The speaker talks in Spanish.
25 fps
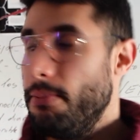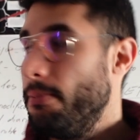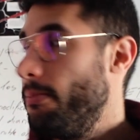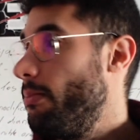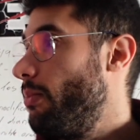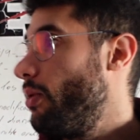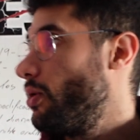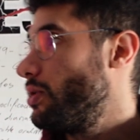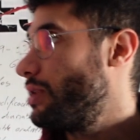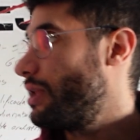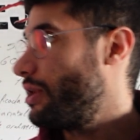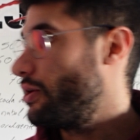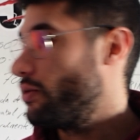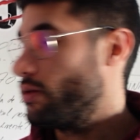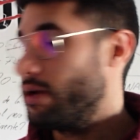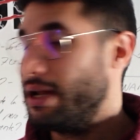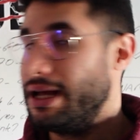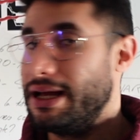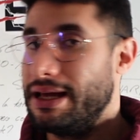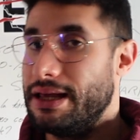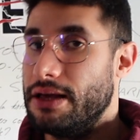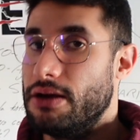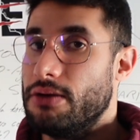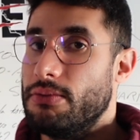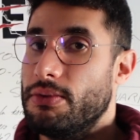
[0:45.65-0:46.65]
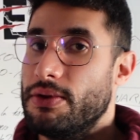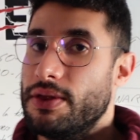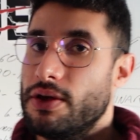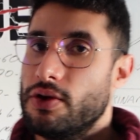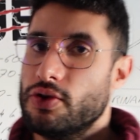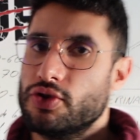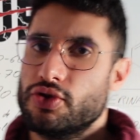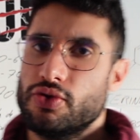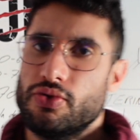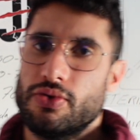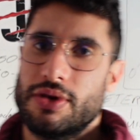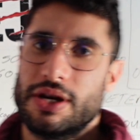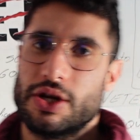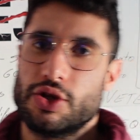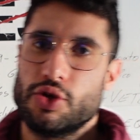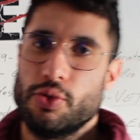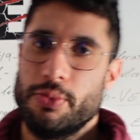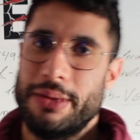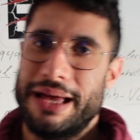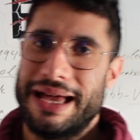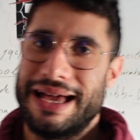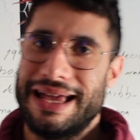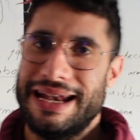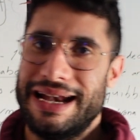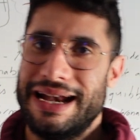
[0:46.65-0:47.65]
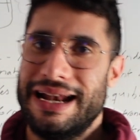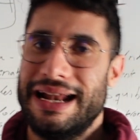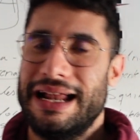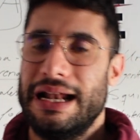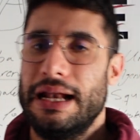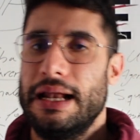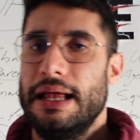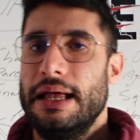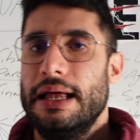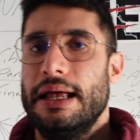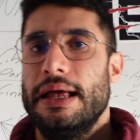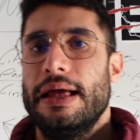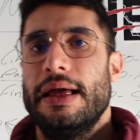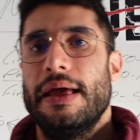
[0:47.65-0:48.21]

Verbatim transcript: boldenona y como digo es un resumen general